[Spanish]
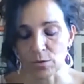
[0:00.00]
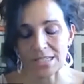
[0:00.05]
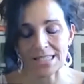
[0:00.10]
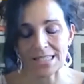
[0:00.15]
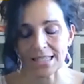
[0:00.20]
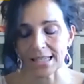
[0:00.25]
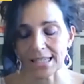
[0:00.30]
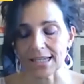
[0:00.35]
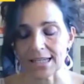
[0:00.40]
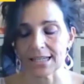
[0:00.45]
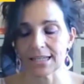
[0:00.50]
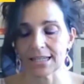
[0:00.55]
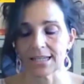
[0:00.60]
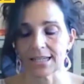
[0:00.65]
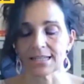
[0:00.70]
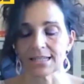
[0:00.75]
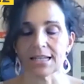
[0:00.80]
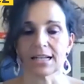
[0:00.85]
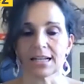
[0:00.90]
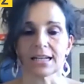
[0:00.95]
Turistec
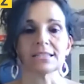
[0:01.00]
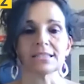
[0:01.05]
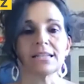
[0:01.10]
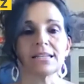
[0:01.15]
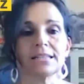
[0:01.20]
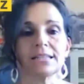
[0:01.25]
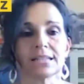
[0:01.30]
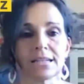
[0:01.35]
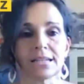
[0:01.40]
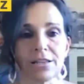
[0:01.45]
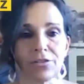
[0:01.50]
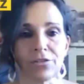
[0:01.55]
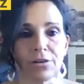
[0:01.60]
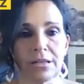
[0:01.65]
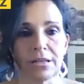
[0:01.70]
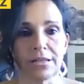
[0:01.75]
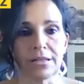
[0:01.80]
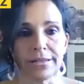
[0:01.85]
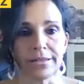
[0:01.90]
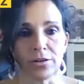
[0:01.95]
es el clúster
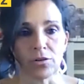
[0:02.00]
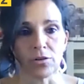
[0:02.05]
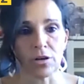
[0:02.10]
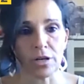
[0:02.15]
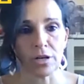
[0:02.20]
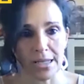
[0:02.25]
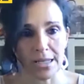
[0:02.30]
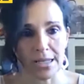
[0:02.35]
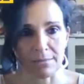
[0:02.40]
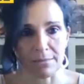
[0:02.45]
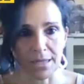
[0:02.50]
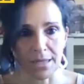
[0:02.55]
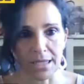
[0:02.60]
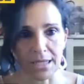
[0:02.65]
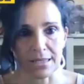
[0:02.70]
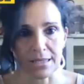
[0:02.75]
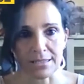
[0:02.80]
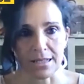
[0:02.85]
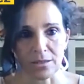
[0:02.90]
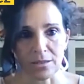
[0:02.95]
internacional de tecnologías
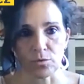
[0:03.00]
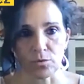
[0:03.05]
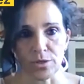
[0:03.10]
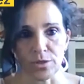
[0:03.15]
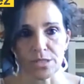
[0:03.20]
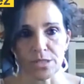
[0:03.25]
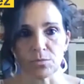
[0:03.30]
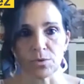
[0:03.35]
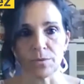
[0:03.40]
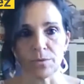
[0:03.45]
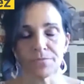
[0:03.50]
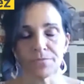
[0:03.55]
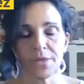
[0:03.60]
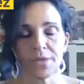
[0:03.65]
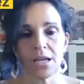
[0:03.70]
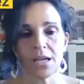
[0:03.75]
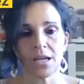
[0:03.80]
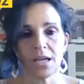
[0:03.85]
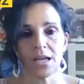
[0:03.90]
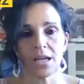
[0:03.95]
aplicadas al turismo.
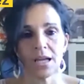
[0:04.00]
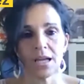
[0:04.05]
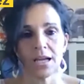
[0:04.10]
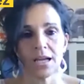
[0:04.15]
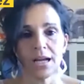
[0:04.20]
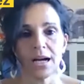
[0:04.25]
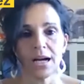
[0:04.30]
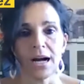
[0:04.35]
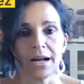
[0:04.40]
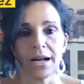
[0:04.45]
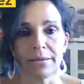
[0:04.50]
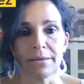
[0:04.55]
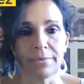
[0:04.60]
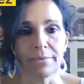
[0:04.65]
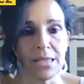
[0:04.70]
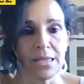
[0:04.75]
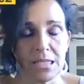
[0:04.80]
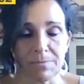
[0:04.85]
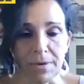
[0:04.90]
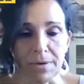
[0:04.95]
Eh, a
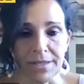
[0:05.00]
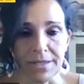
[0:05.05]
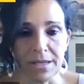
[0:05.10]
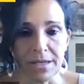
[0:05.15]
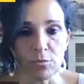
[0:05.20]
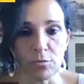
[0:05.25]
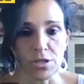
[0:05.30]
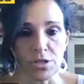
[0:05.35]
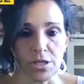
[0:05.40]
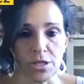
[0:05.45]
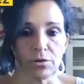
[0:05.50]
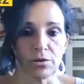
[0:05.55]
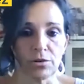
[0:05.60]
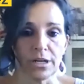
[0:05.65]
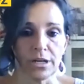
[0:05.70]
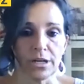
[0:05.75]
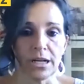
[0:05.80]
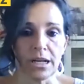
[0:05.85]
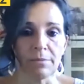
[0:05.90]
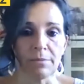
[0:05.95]
nivel de España hemos
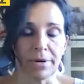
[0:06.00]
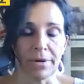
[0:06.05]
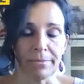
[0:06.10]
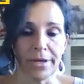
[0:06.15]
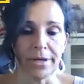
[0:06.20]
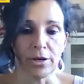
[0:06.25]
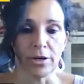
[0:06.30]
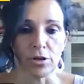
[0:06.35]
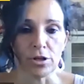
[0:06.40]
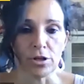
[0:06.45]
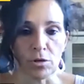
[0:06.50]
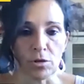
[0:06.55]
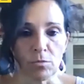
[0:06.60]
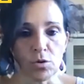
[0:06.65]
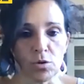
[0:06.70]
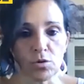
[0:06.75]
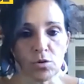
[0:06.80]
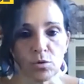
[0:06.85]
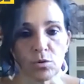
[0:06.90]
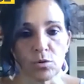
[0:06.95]
sido el, primero y
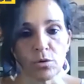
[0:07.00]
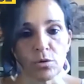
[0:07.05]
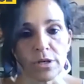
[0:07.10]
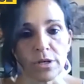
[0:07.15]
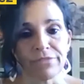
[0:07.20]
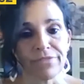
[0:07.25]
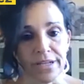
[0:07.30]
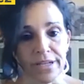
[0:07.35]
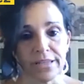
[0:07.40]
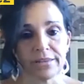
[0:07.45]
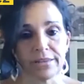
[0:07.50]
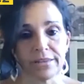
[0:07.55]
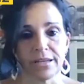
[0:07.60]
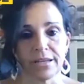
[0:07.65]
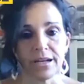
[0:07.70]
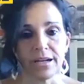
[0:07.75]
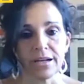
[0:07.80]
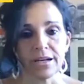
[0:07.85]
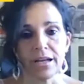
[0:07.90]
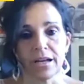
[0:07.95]
somos un
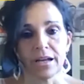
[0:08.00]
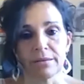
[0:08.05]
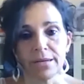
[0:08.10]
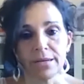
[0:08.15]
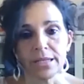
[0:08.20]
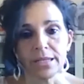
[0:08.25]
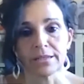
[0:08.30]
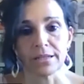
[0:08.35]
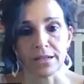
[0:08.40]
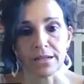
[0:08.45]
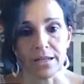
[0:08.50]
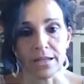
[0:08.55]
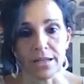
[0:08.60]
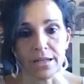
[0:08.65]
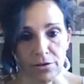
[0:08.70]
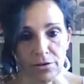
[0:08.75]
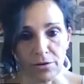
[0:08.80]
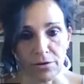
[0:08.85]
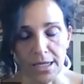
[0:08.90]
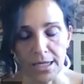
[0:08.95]
referente a, a, nivel
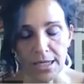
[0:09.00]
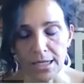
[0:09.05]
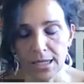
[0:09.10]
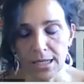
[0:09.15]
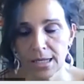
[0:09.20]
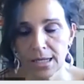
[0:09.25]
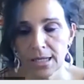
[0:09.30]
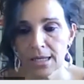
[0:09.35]
internacional.